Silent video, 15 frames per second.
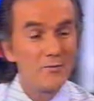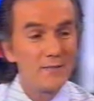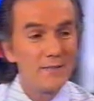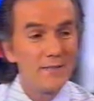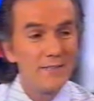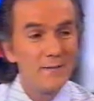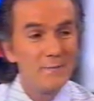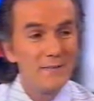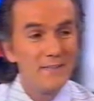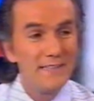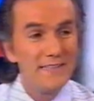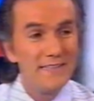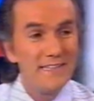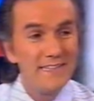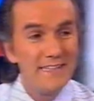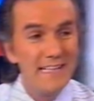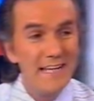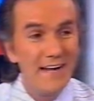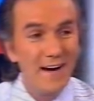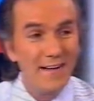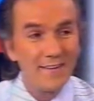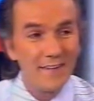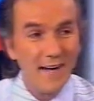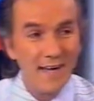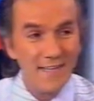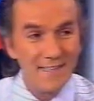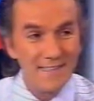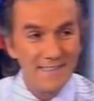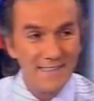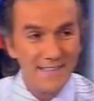Rusya'da bir Kirlian
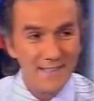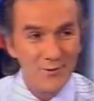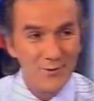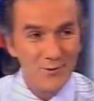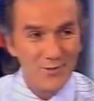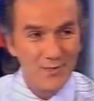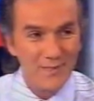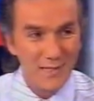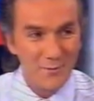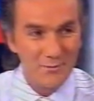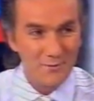ailesi karı